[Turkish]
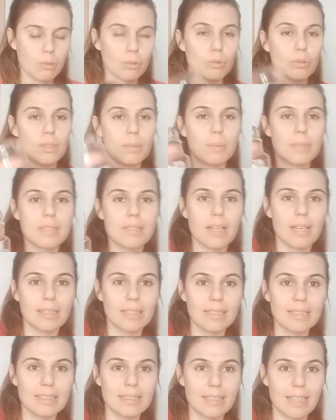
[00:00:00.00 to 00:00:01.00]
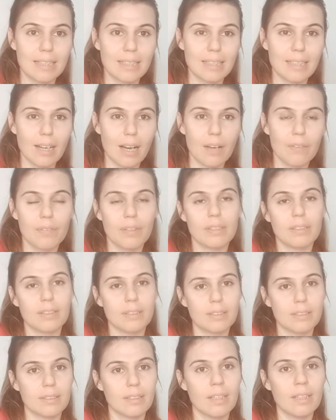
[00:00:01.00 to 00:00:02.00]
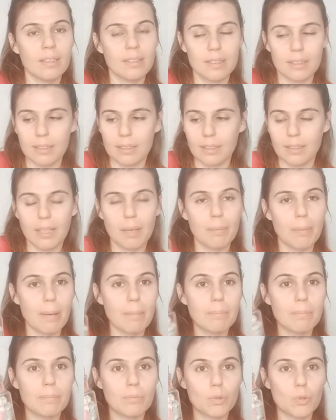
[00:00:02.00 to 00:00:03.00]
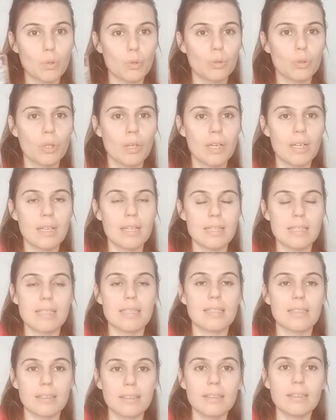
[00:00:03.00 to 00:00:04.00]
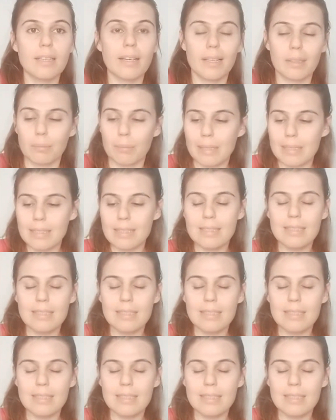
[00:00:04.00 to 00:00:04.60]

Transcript: Günde bir tane iki tane kahvenin yanına e, yemem çok sıkıntı yaratmaz.